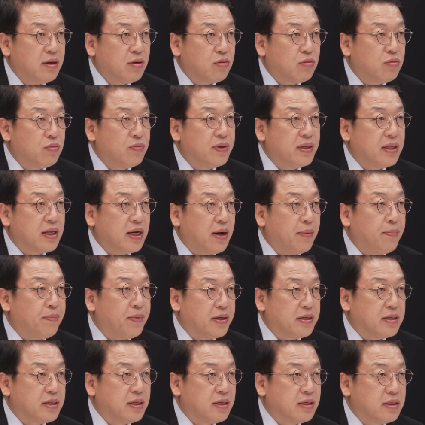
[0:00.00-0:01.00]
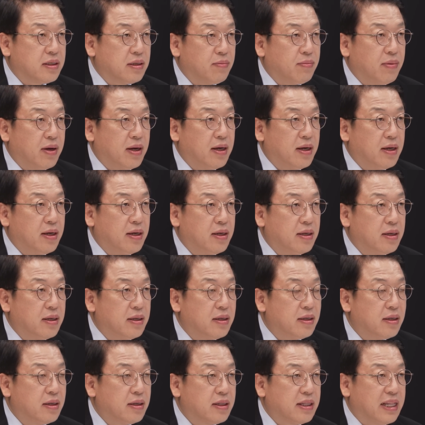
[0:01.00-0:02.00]
국민들 앞에서 정말
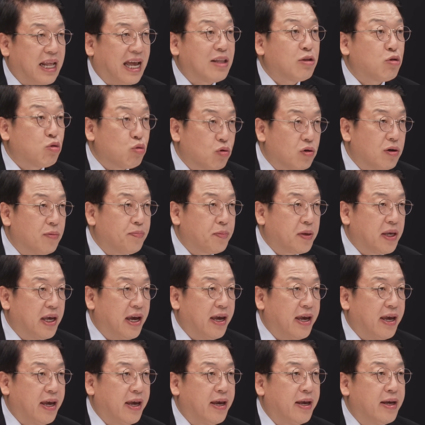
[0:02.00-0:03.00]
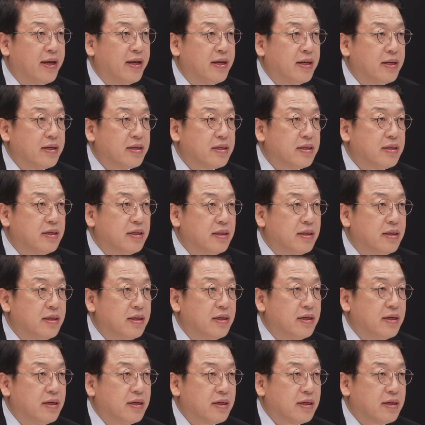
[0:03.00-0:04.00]
낯 두껍게 어, 낯
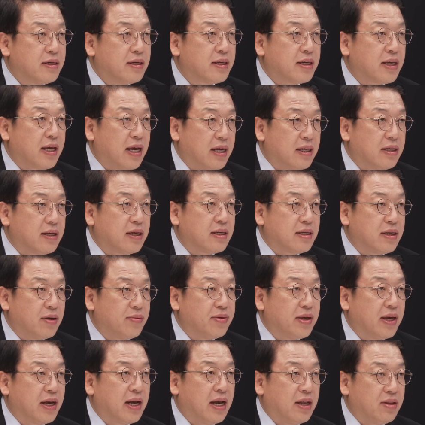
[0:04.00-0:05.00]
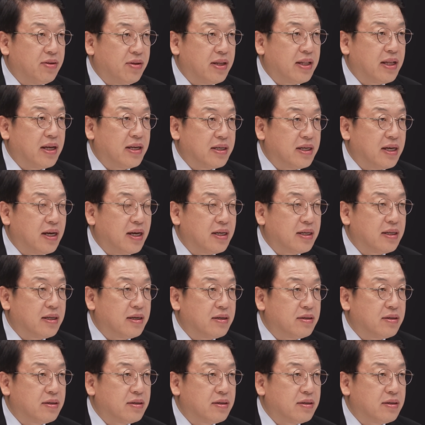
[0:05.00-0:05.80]
두껍죠. 네. 그렇게 하는 게 참 이해가 안 된다는 생각이 그래서